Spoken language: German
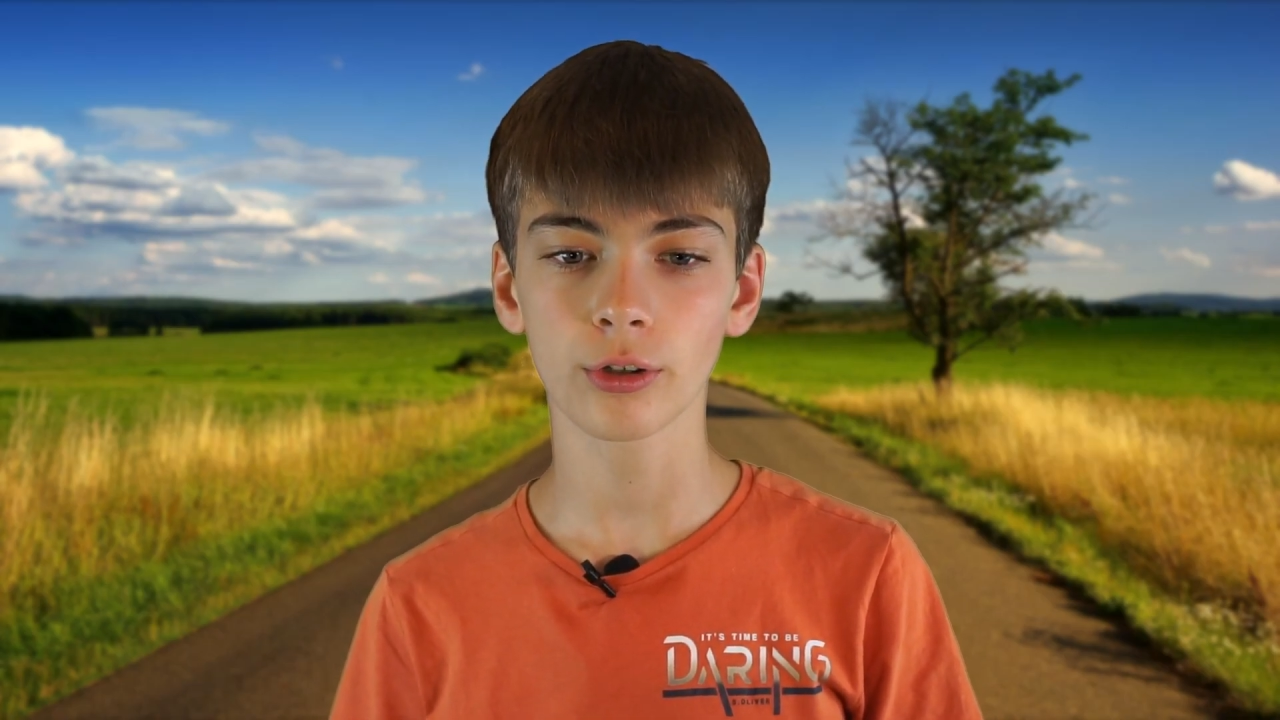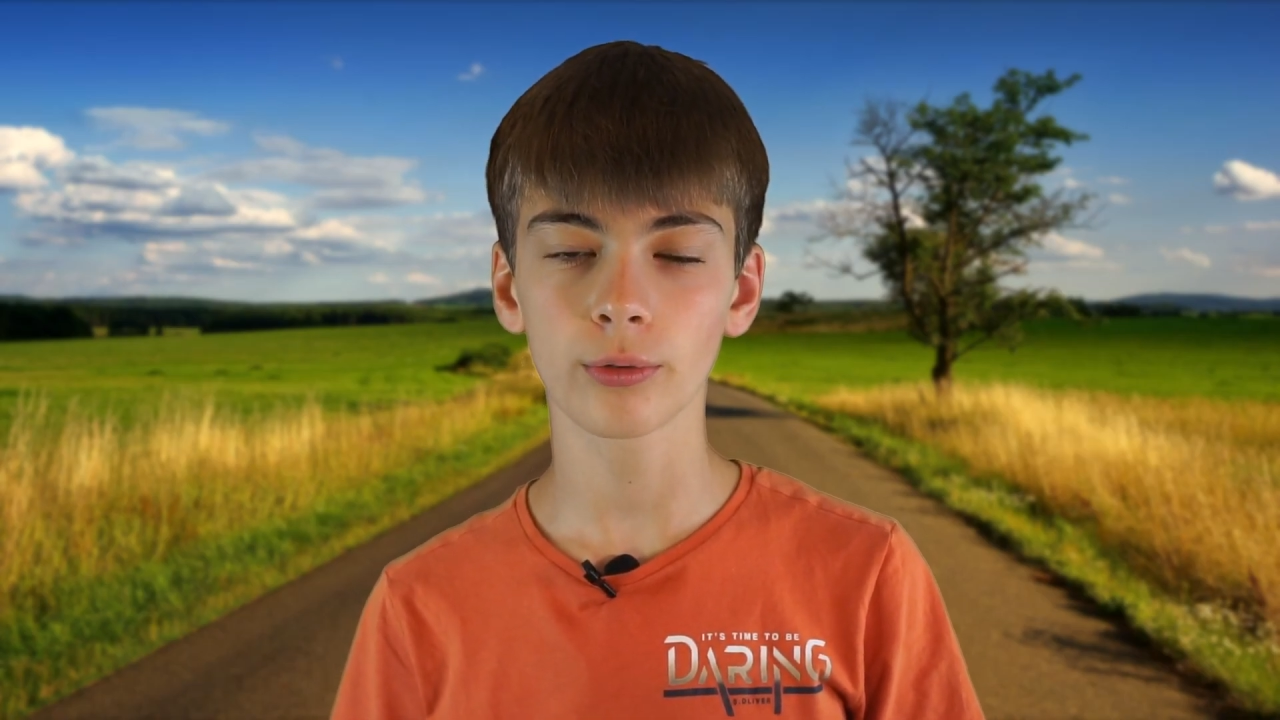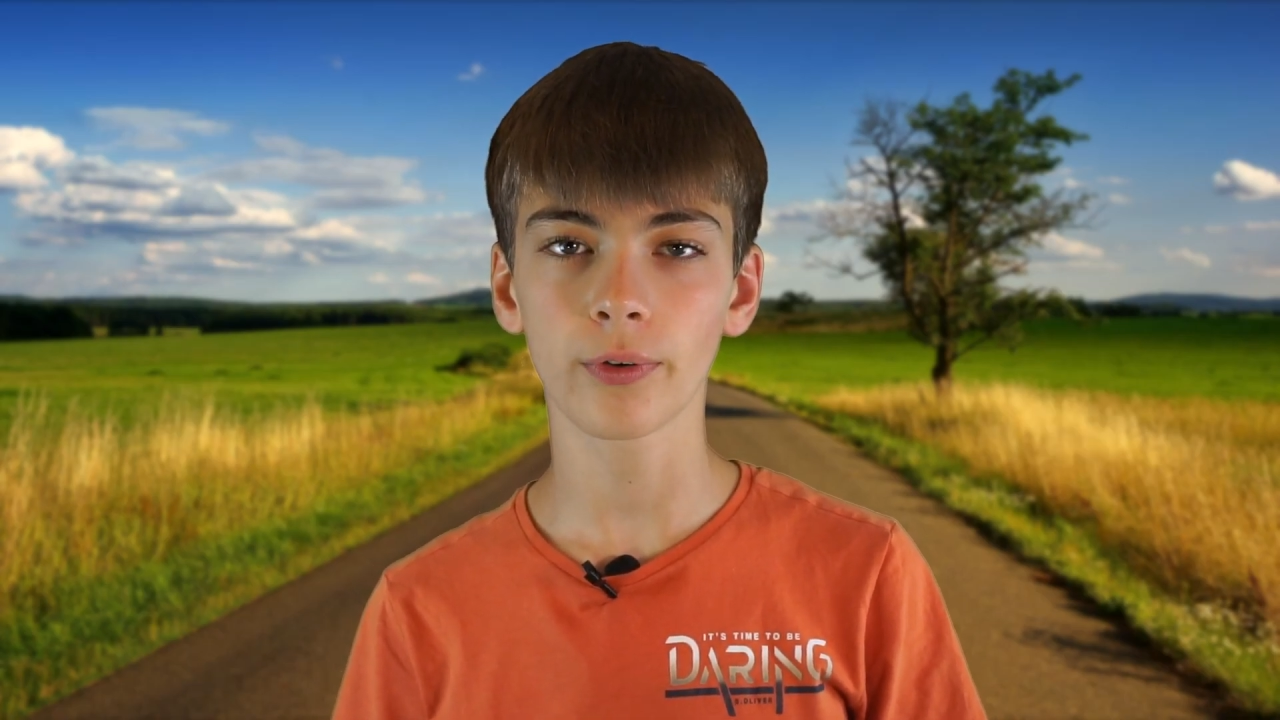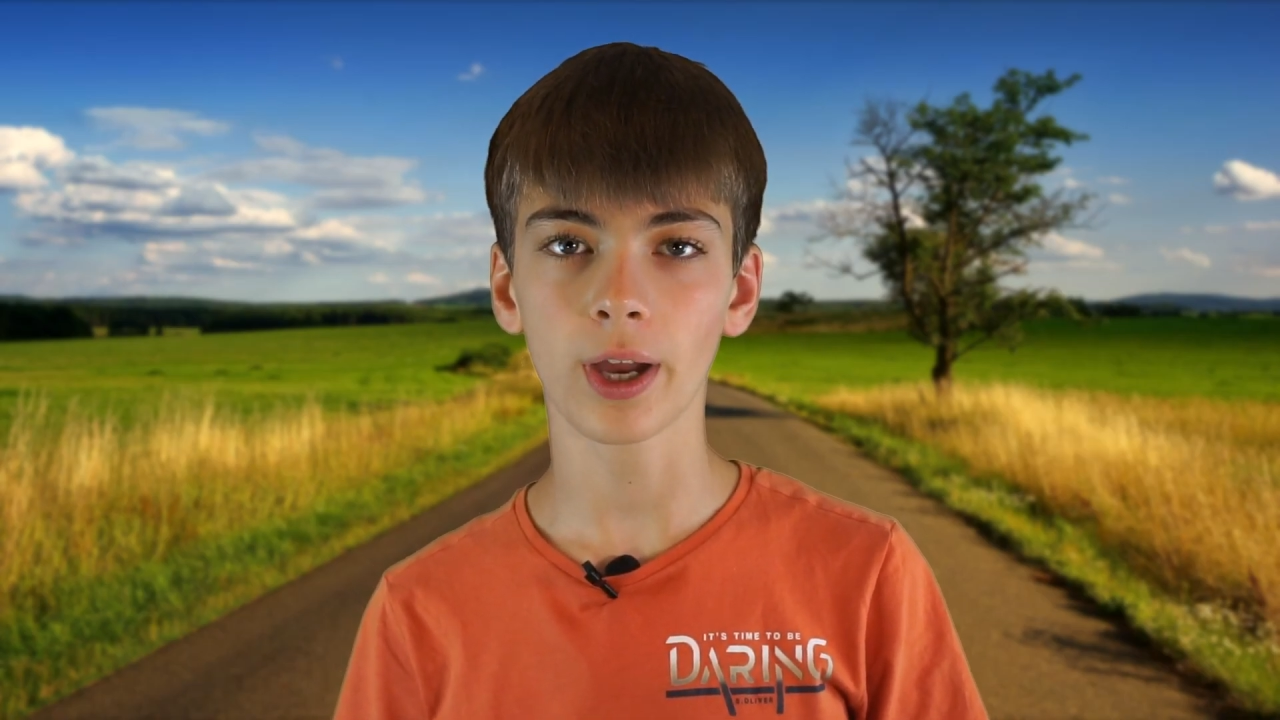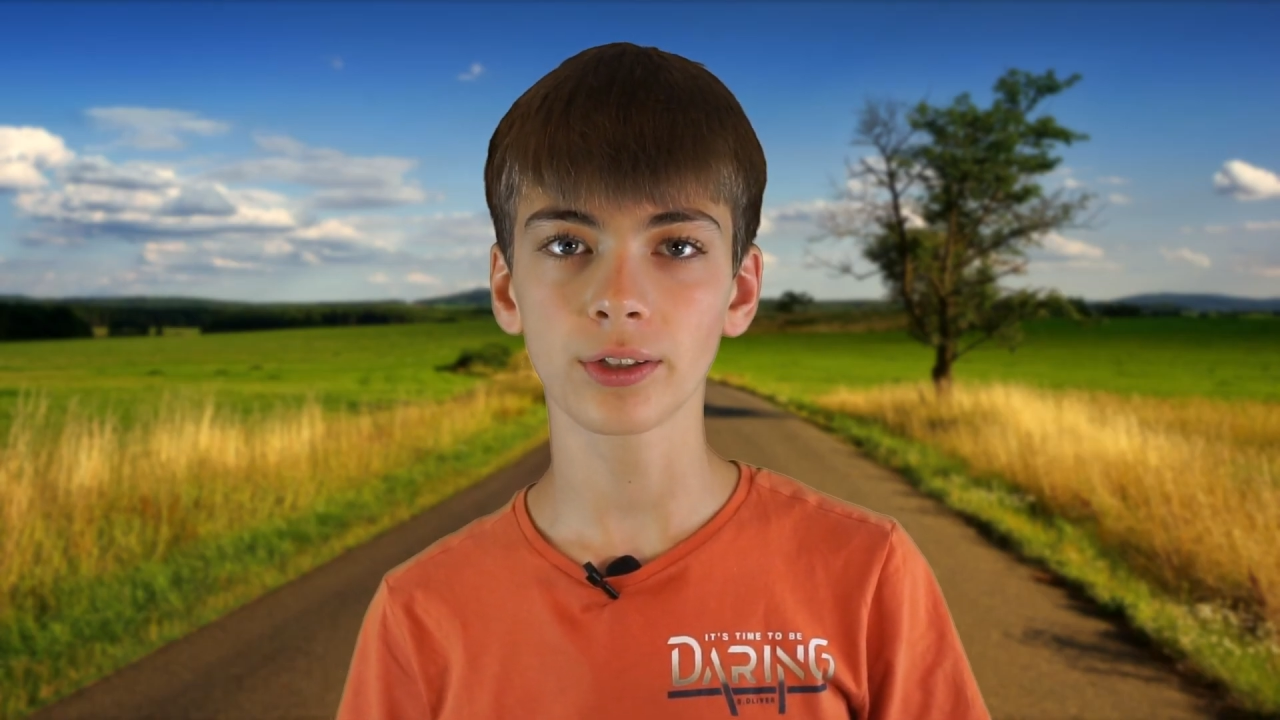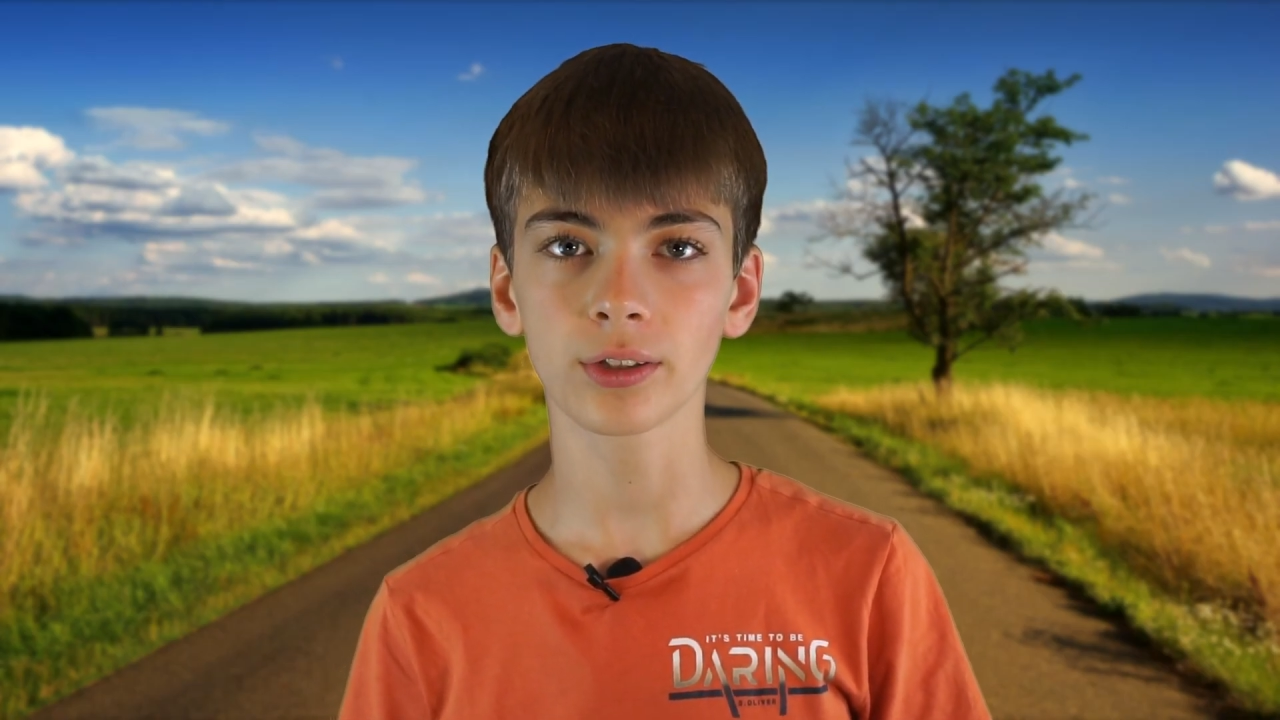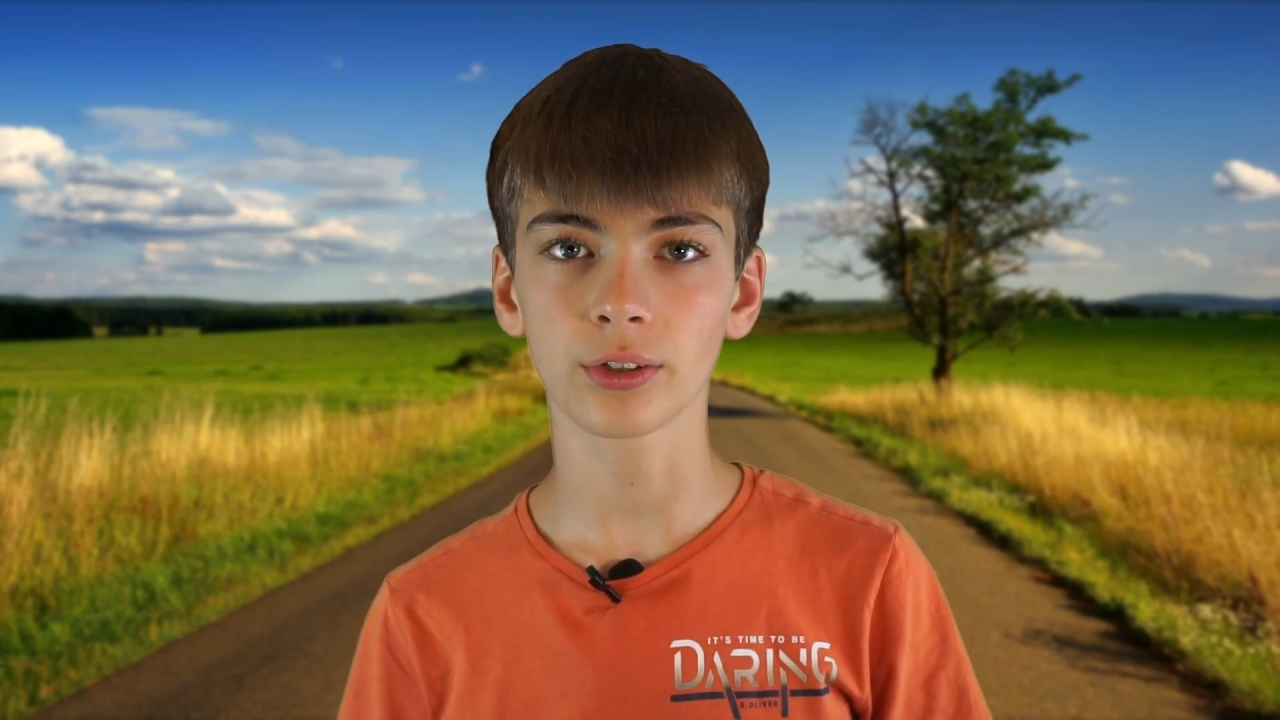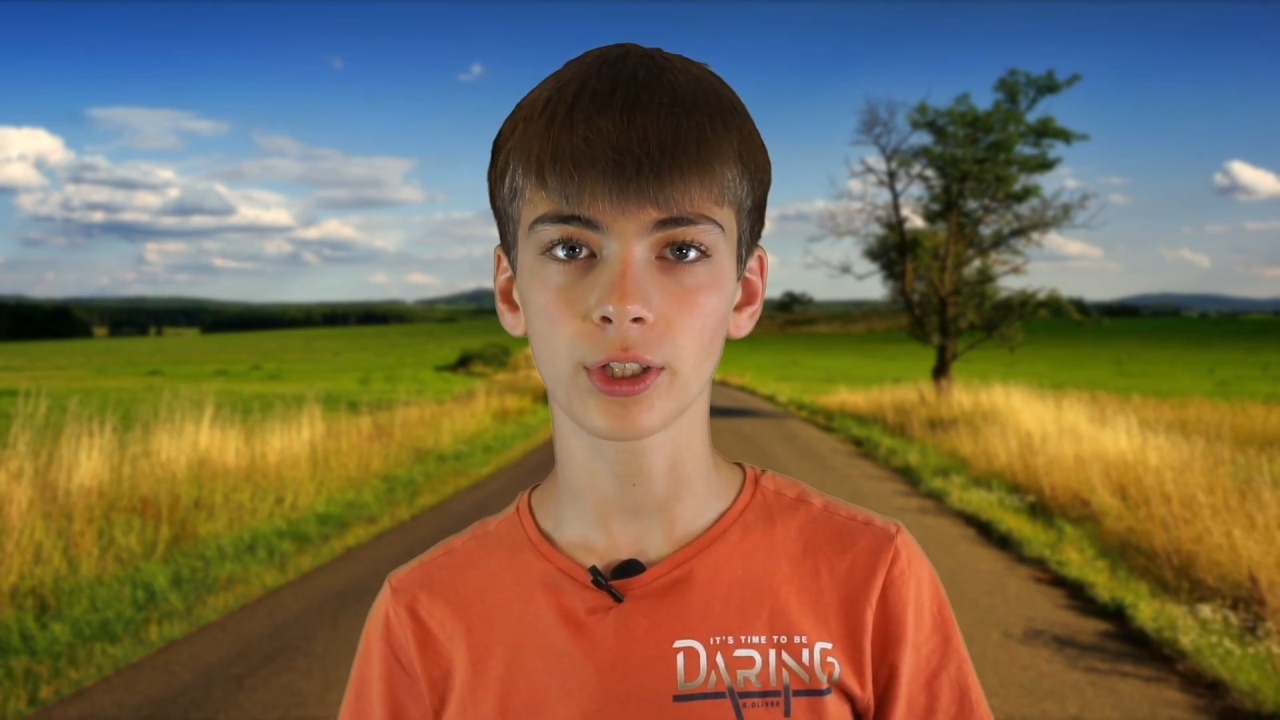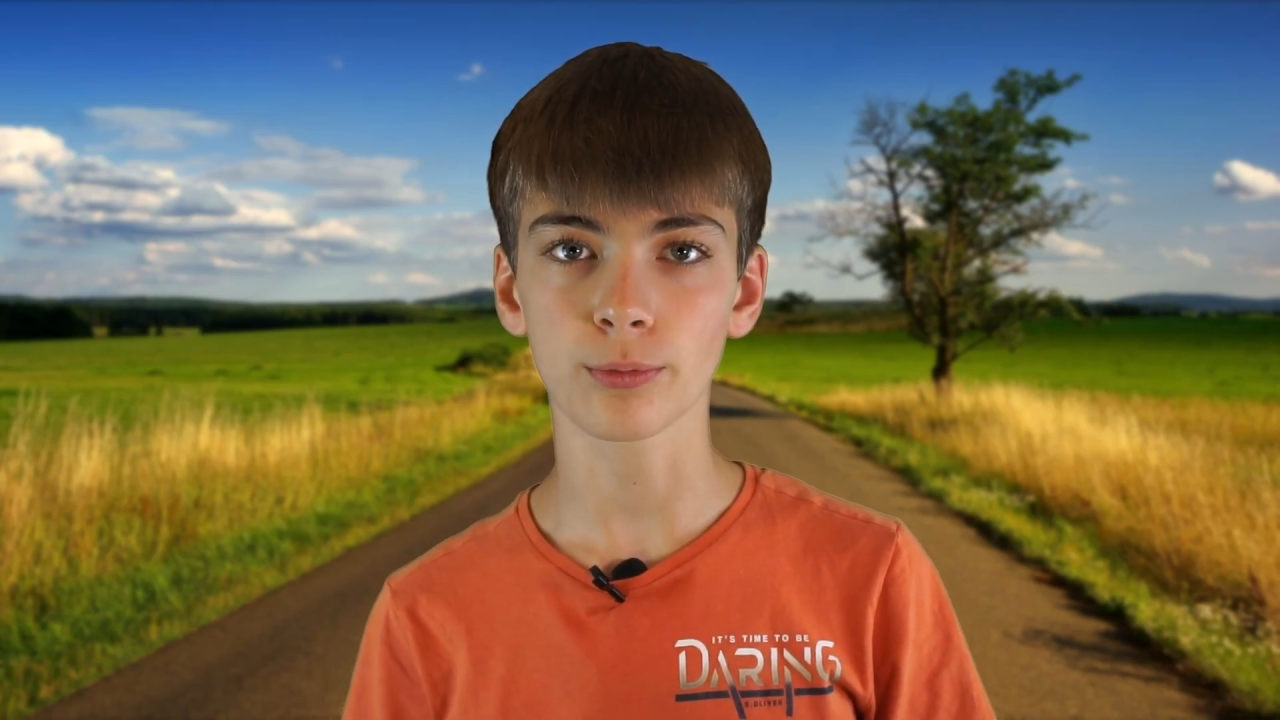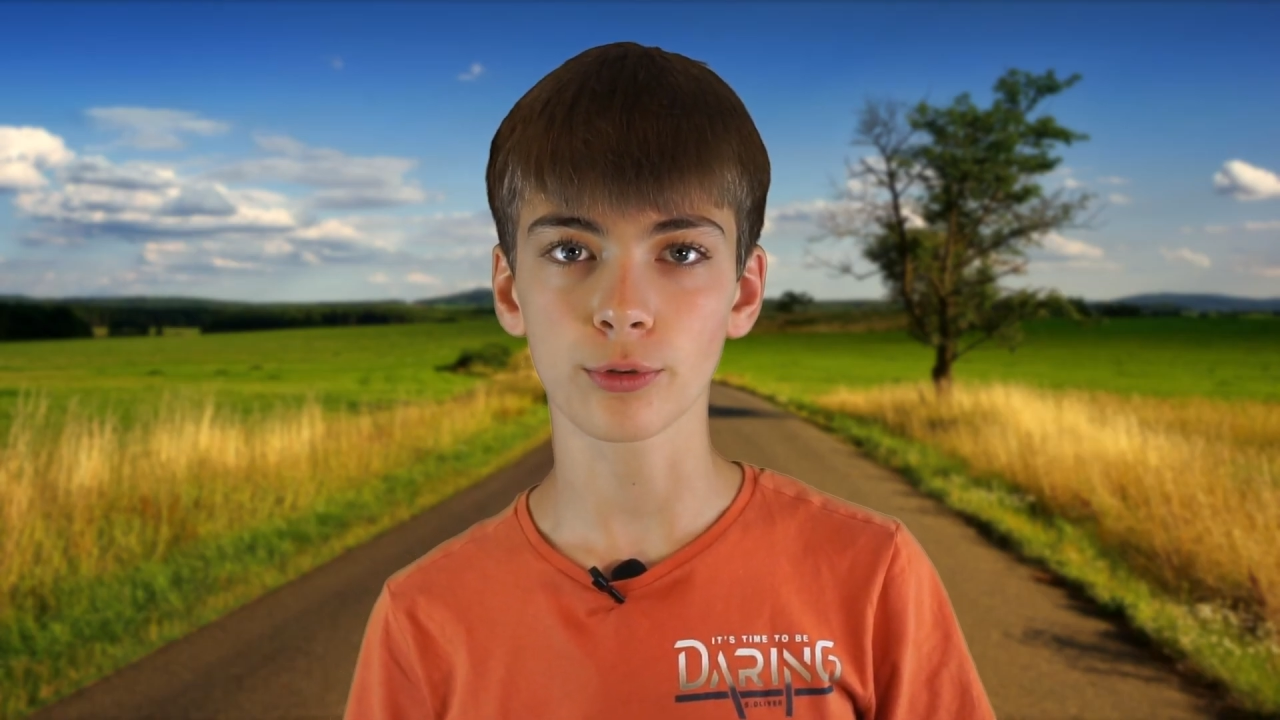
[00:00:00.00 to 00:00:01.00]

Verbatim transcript: noch um weitere Themen,